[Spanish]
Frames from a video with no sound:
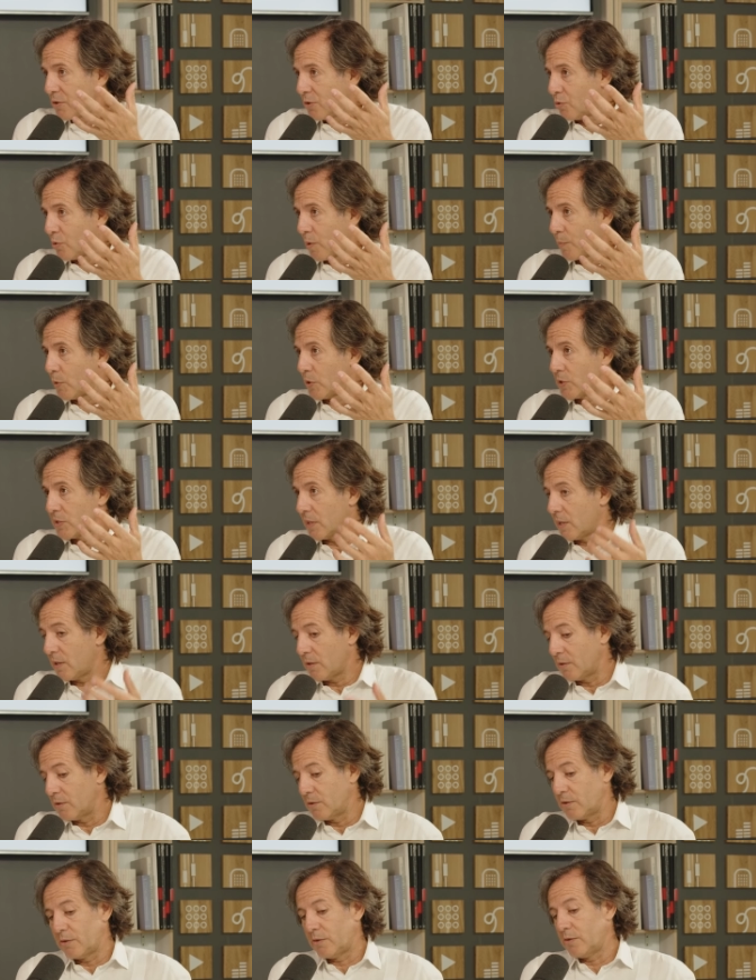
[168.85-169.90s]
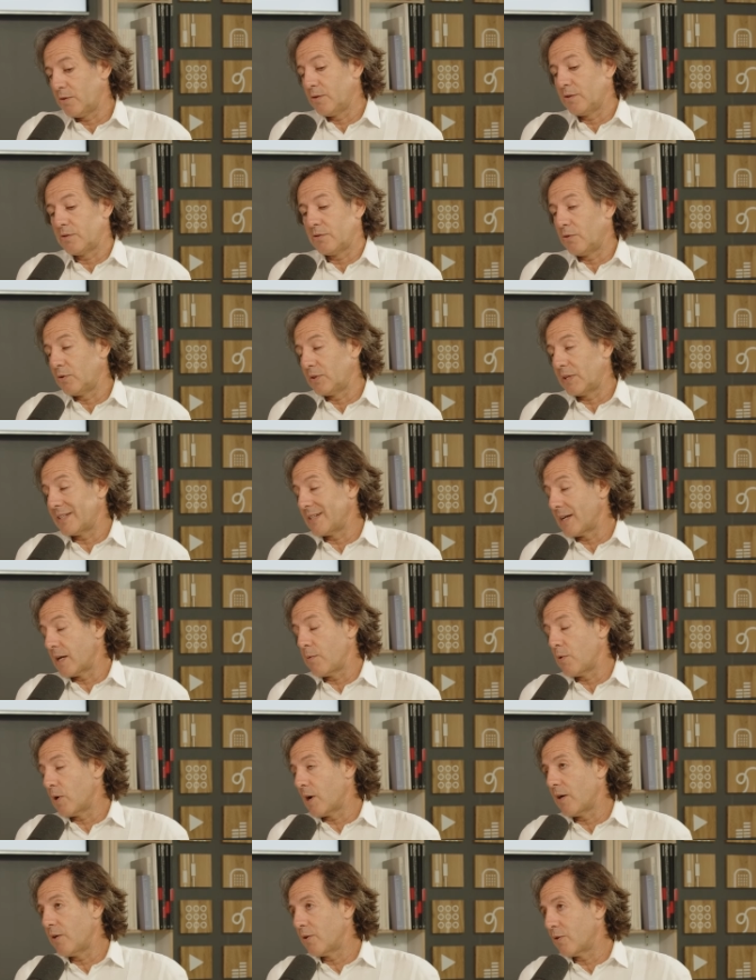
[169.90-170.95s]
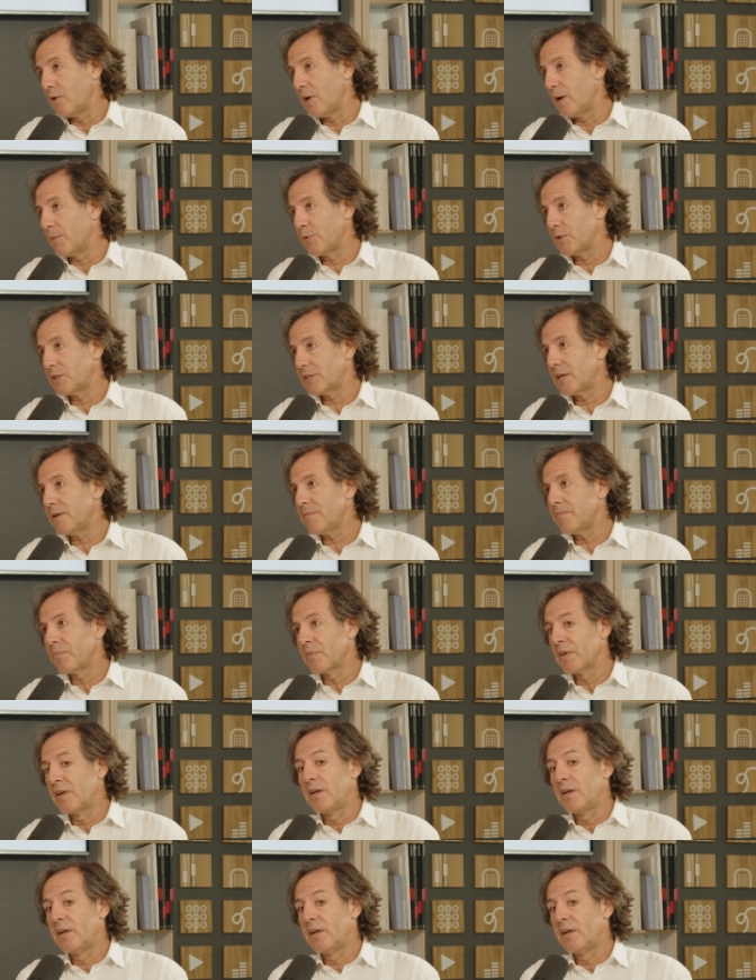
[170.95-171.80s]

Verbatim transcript: Con tu apuesta o, te has equivocado con la apuesta.